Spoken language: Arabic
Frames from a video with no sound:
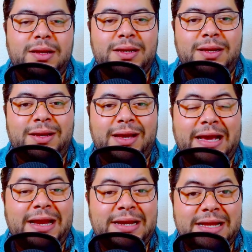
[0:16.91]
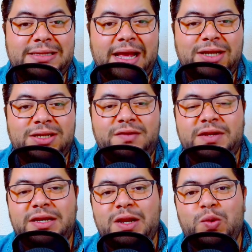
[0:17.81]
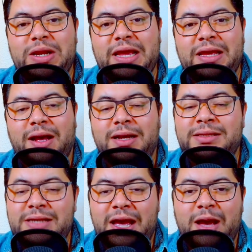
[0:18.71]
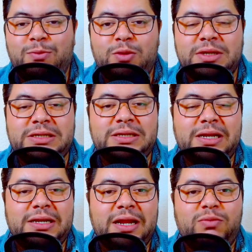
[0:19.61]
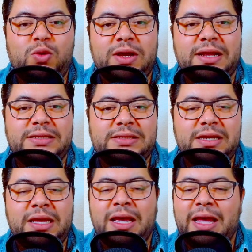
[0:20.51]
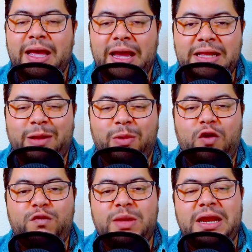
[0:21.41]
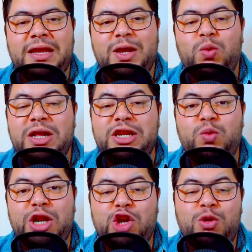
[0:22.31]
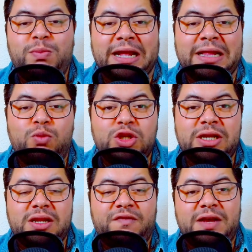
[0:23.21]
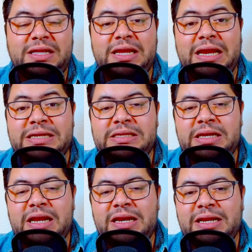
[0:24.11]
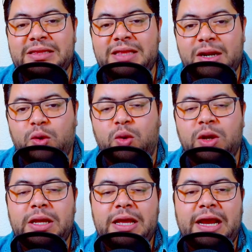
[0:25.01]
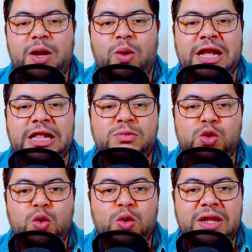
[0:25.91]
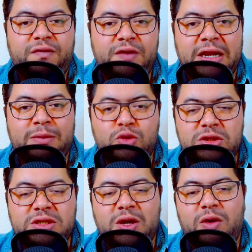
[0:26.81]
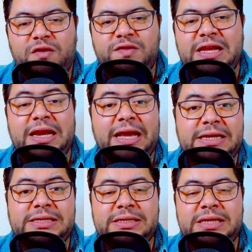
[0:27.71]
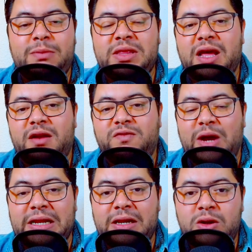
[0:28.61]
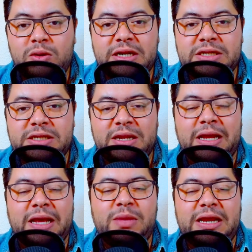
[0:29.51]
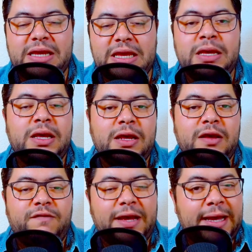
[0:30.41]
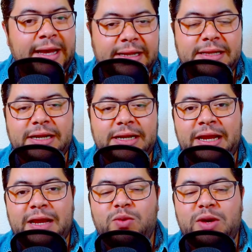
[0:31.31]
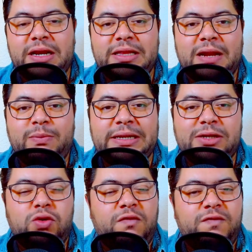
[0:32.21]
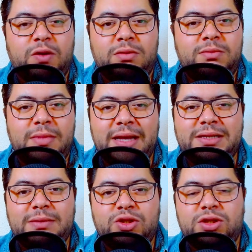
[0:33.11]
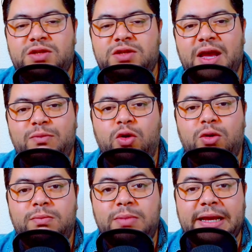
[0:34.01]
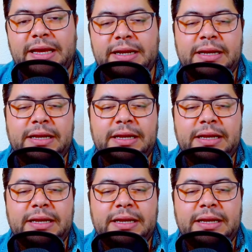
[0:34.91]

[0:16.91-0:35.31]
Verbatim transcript: آه على الناس اللي عايشين في هذيك الولايه التعامل بهادشي ديال الكريبتو كرنسي غادي نبقاو في ميريكان وغادي نوريكم بعض المقتطفات ديال الاسئله اللي طرحوا على واحد المسؤول رفيع المستوى ديال الاي سي سي من طرف واحد الكونغرسمان امريكي فهذاك الحوار اللي دار بيناتهم فهو ما تيبشرش فريمون بالخير